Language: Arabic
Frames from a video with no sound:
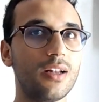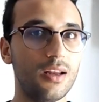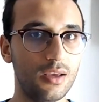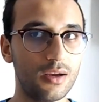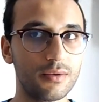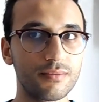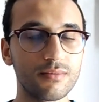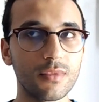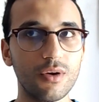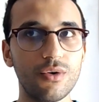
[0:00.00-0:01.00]
ليا
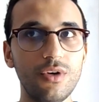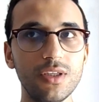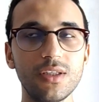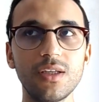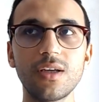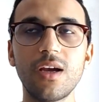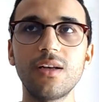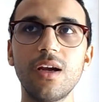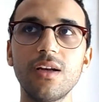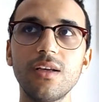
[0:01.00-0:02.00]
وحسيت
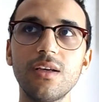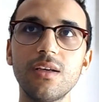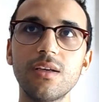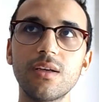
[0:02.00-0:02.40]
انني